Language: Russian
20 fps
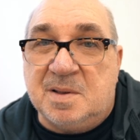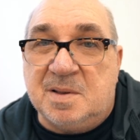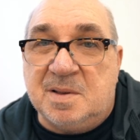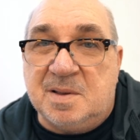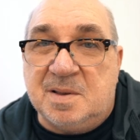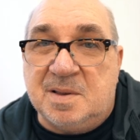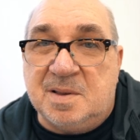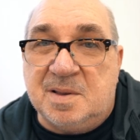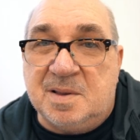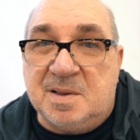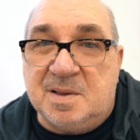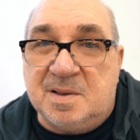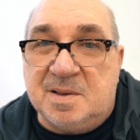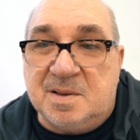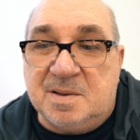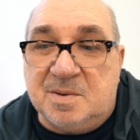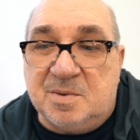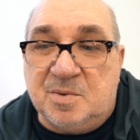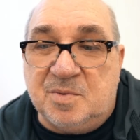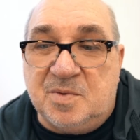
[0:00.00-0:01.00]
и
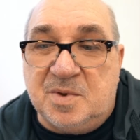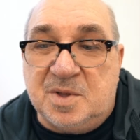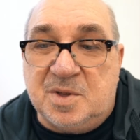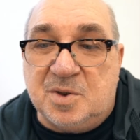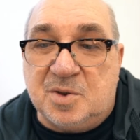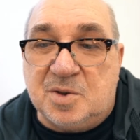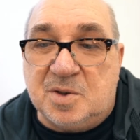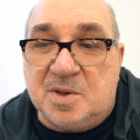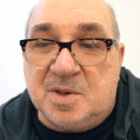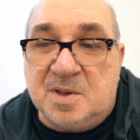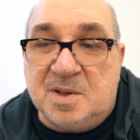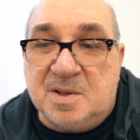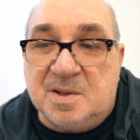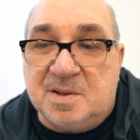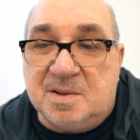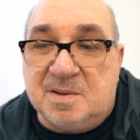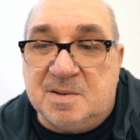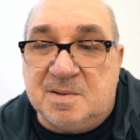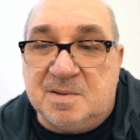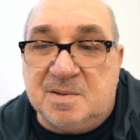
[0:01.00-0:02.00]
увидишь
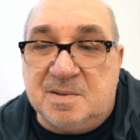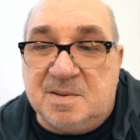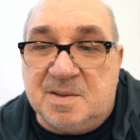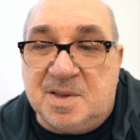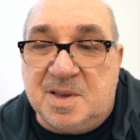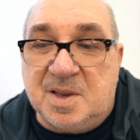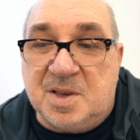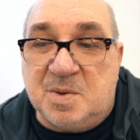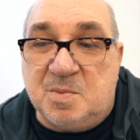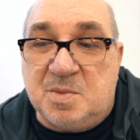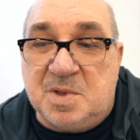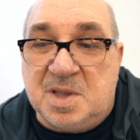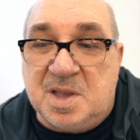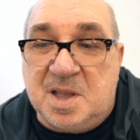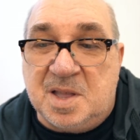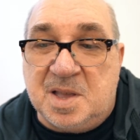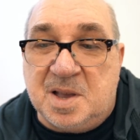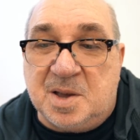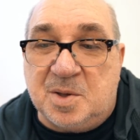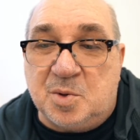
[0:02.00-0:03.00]
э, те
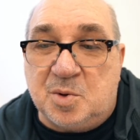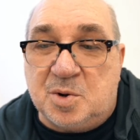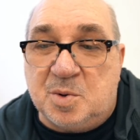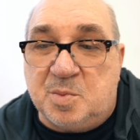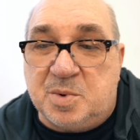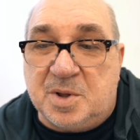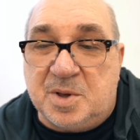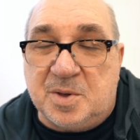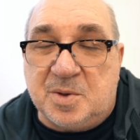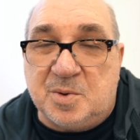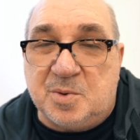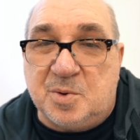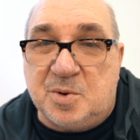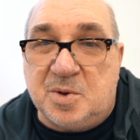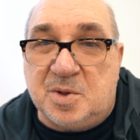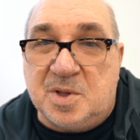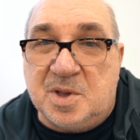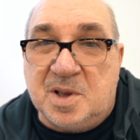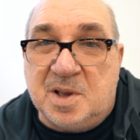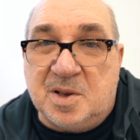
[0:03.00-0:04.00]
изменения, которые
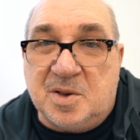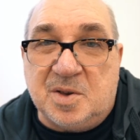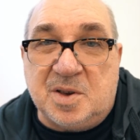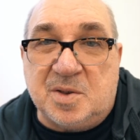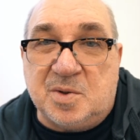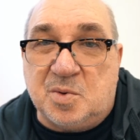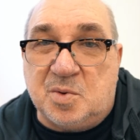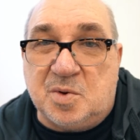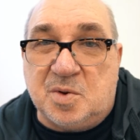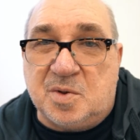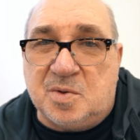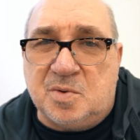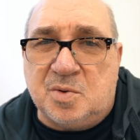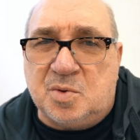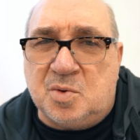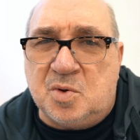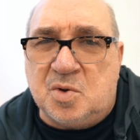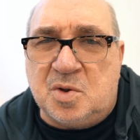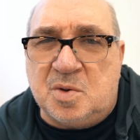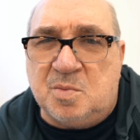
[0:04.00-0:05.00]
происходят. Сейчас
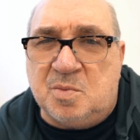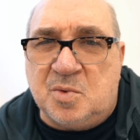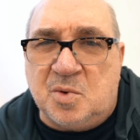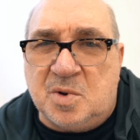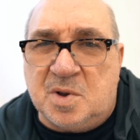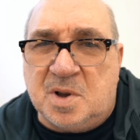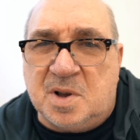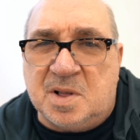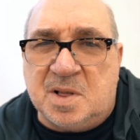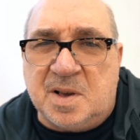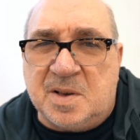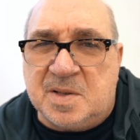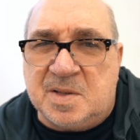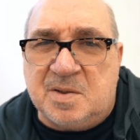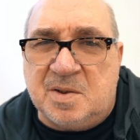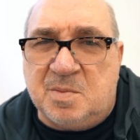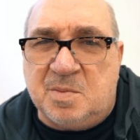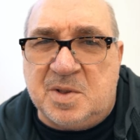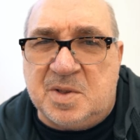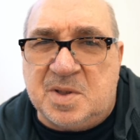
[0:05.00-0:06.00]
существует очень много
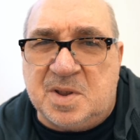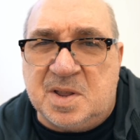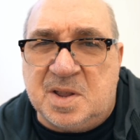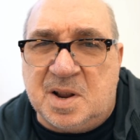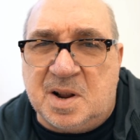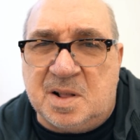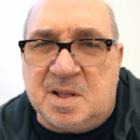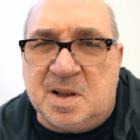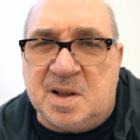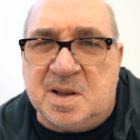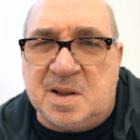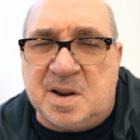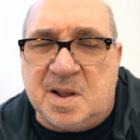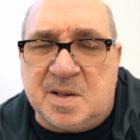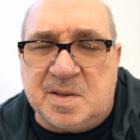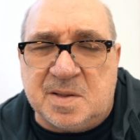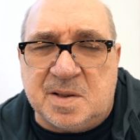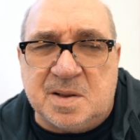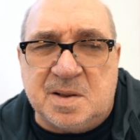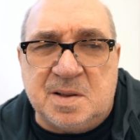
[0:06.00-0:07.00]
классного материала,
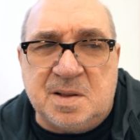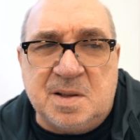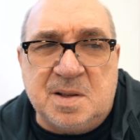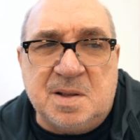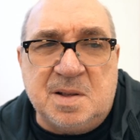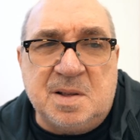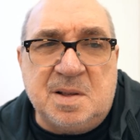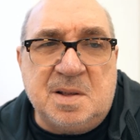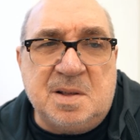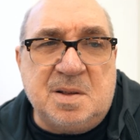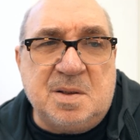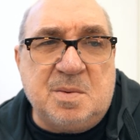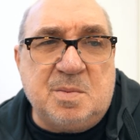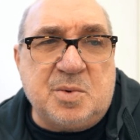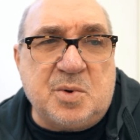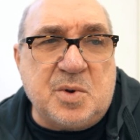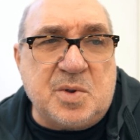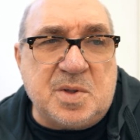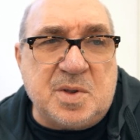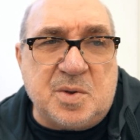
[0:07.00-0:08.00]
красок,
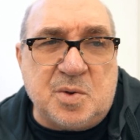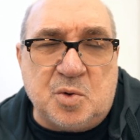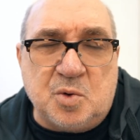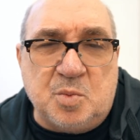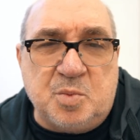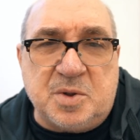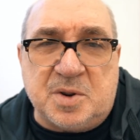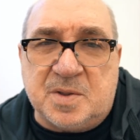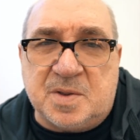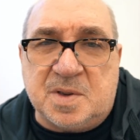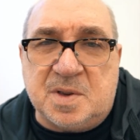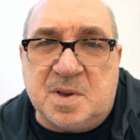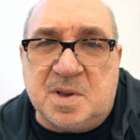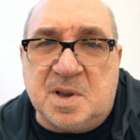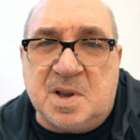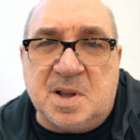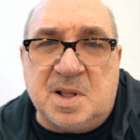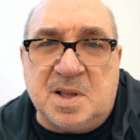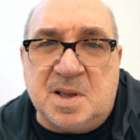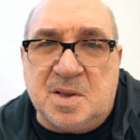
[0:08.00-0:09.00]
просто суперских,
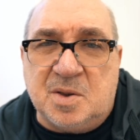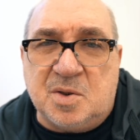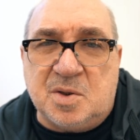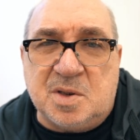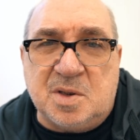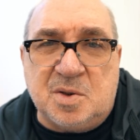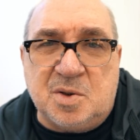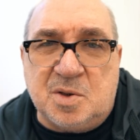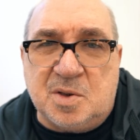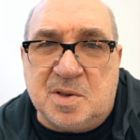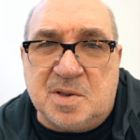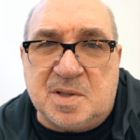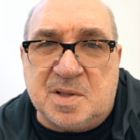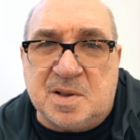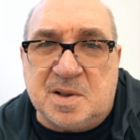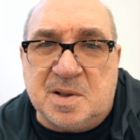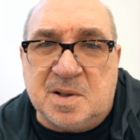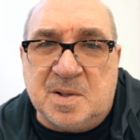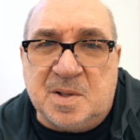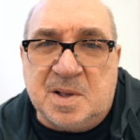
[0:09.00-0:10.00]
экологически чистых.